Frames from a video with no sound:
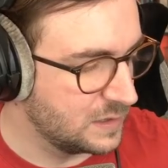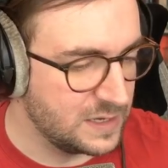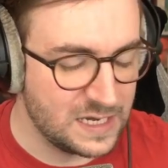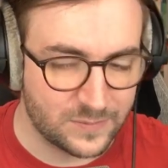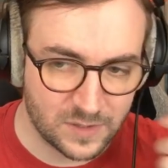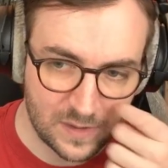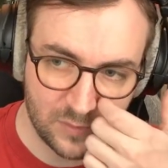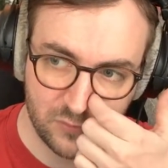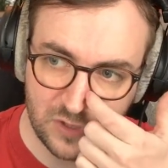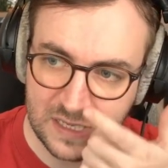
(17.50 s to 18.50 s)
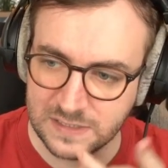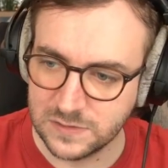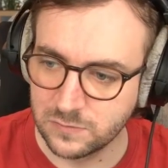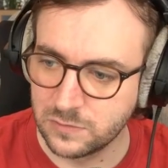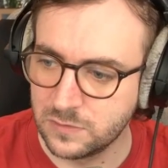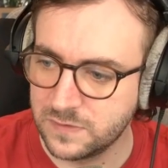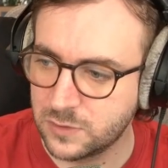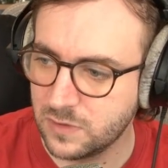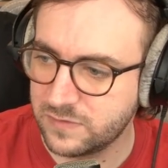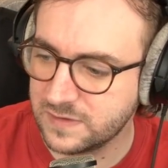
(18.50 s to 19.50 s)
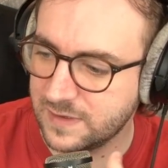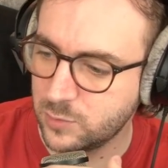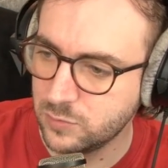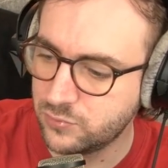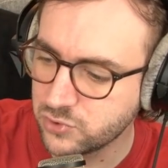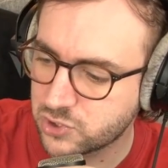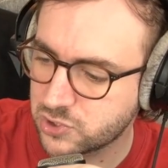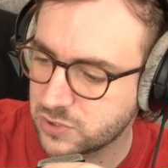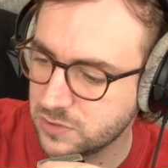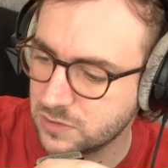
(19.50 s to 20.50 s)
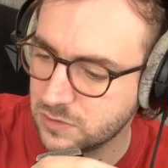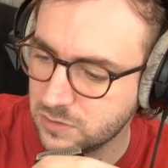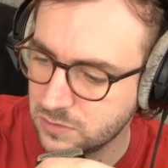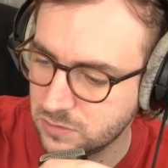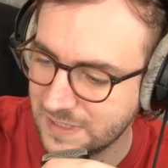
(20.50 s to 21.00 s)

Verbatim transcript: Euh, et la primaire populaire, ils ont euh, vécu un véritable boost euh,